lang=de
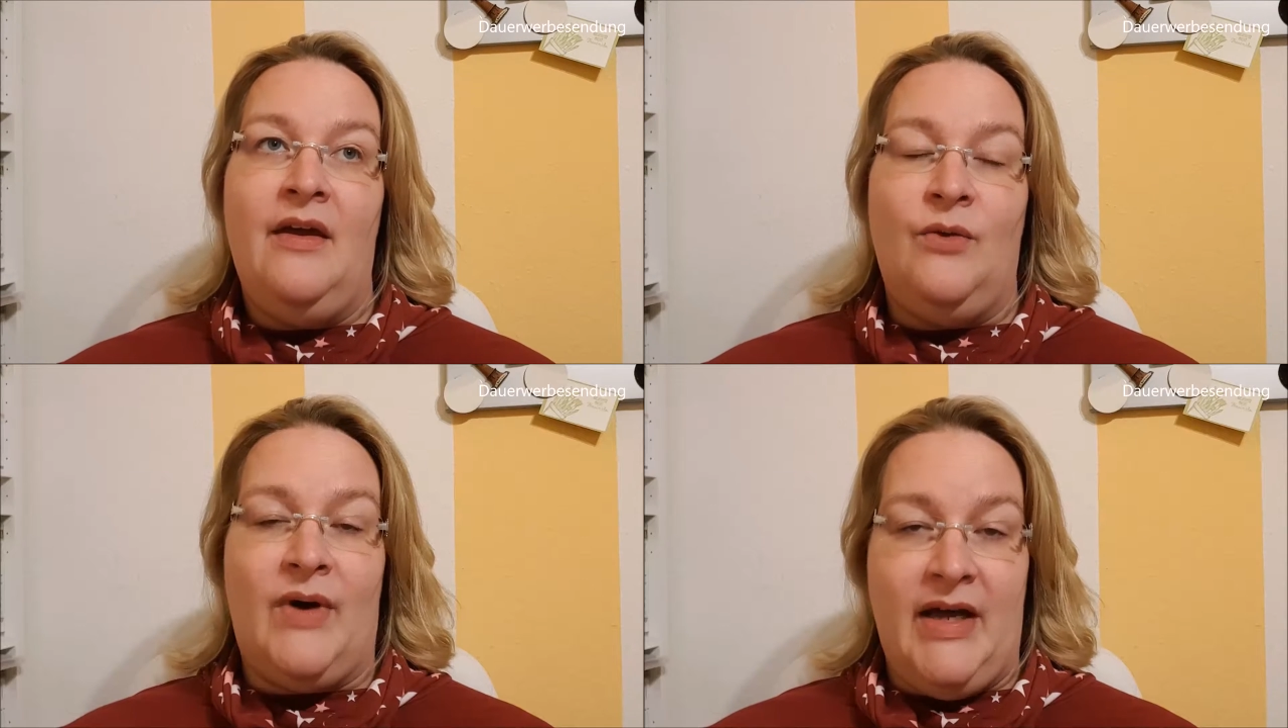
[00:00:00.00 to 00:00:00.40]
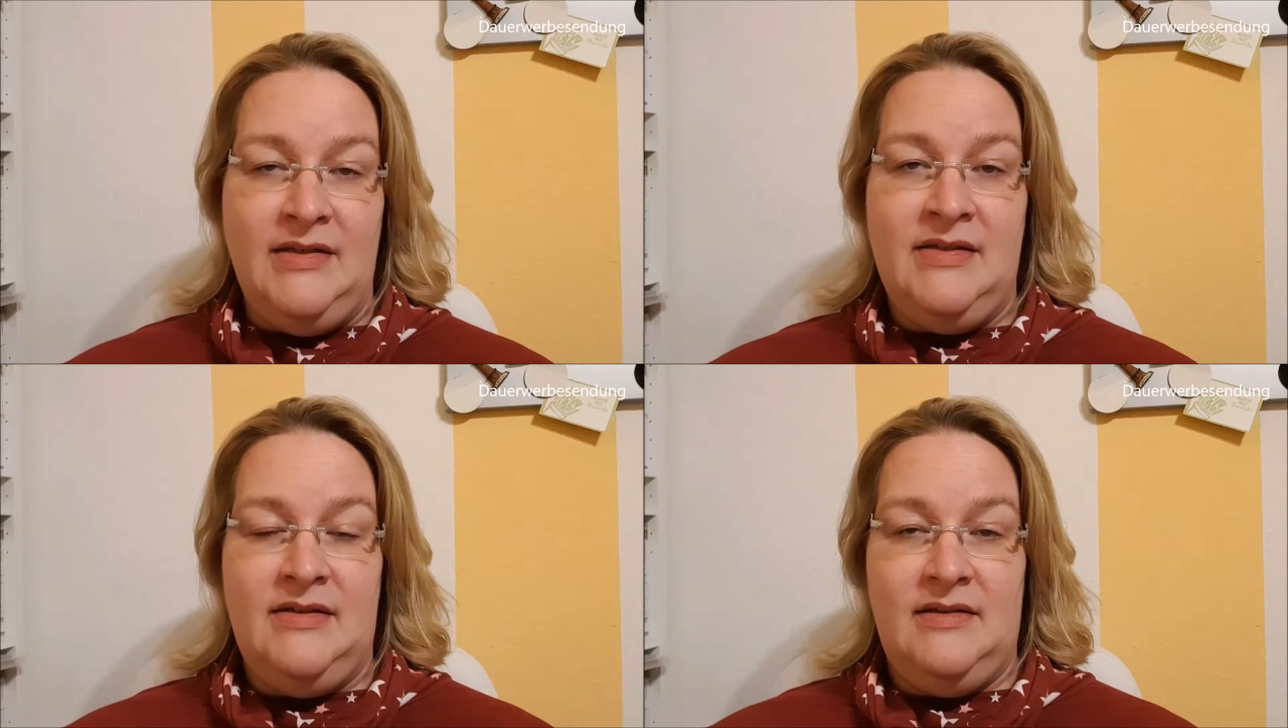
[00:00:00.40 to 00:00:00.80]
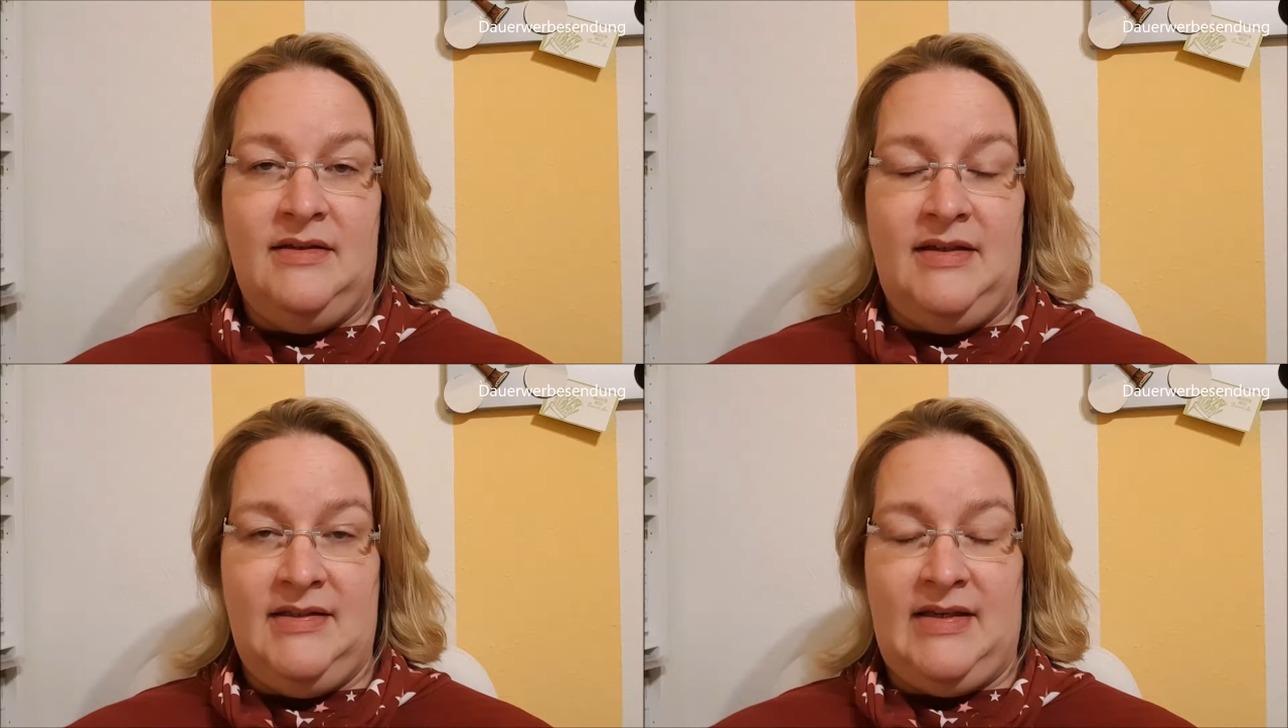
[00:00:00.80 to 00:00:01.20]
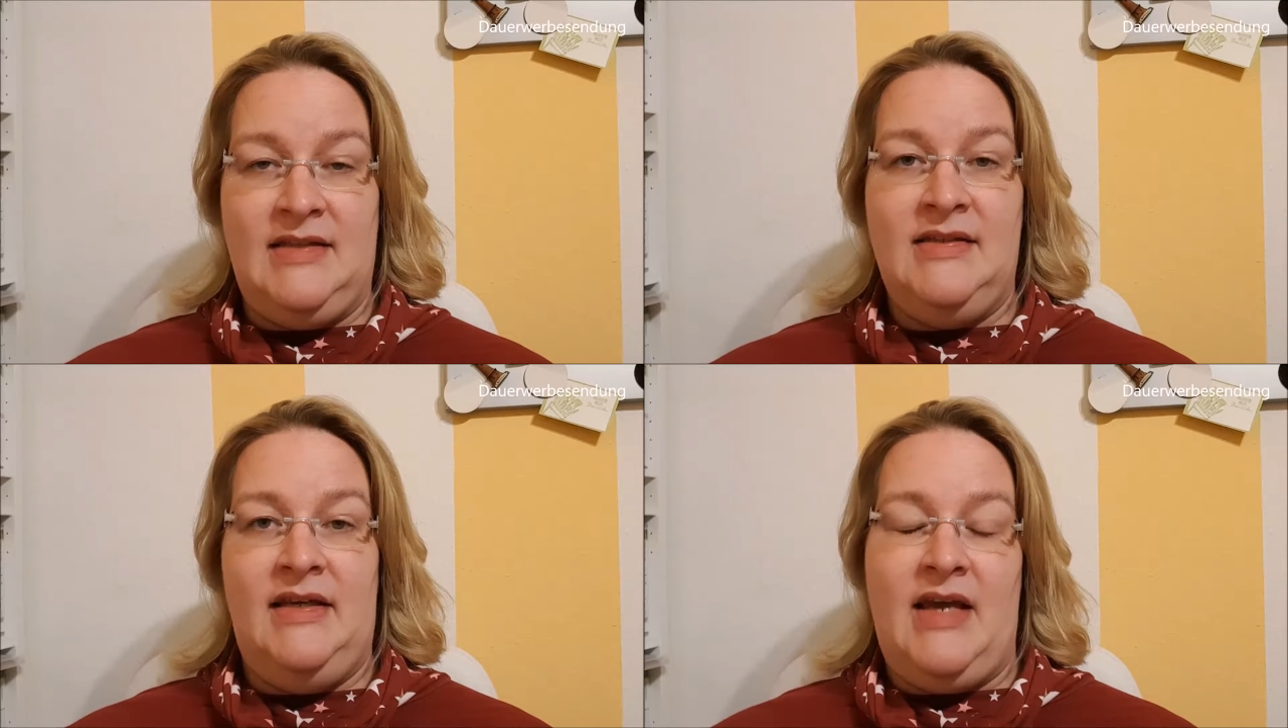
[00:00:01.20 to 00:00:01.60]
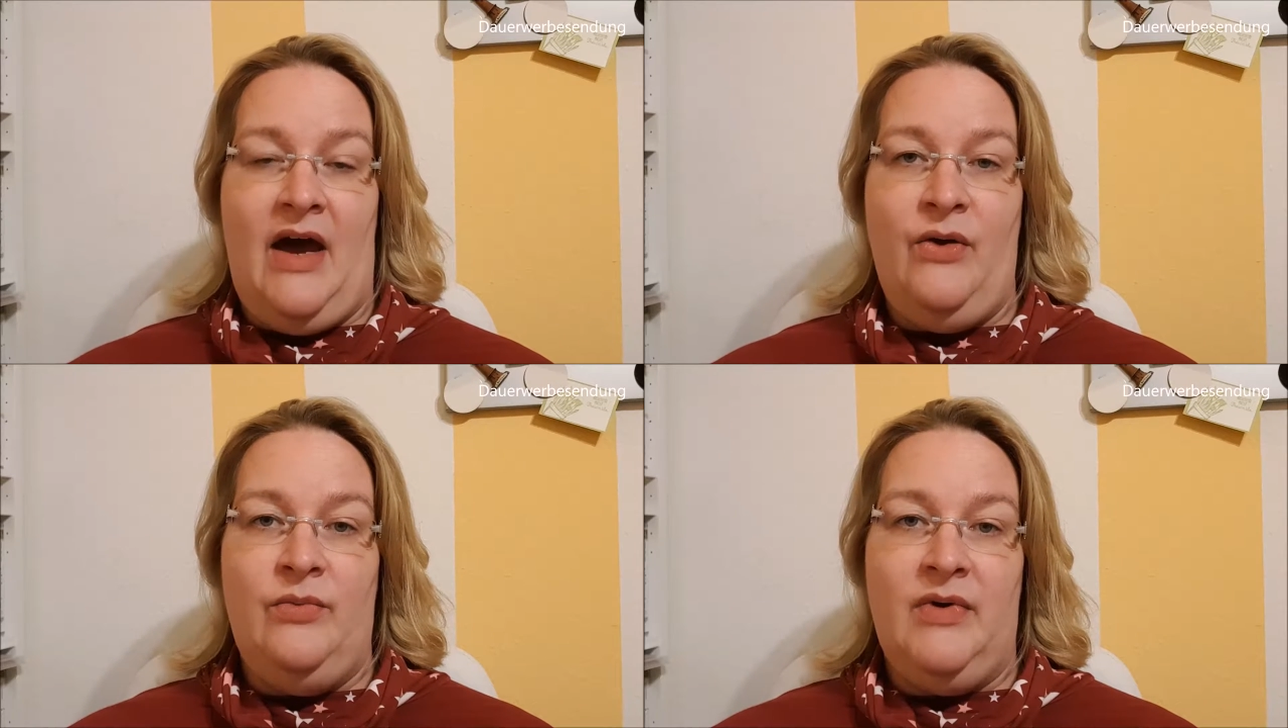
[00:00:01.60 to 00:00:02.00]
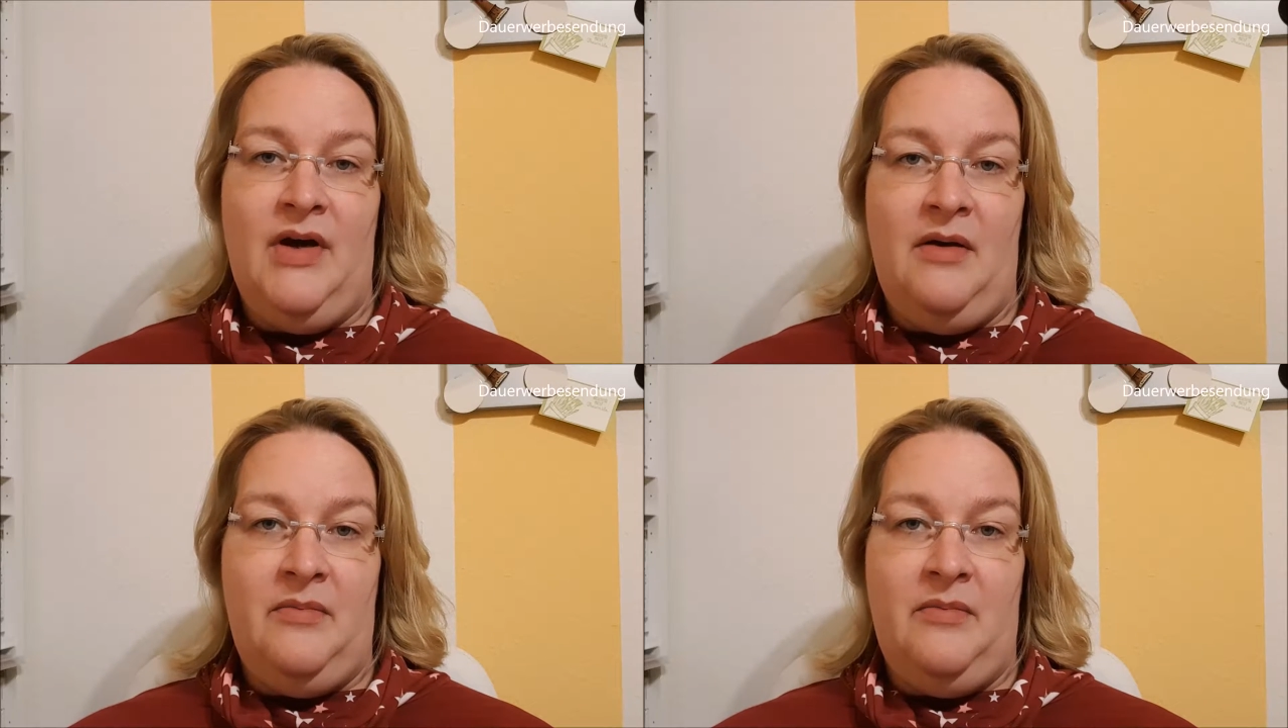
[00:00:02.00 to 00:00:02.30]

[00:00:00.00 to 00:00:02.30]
Du kannst das ganze Jahr über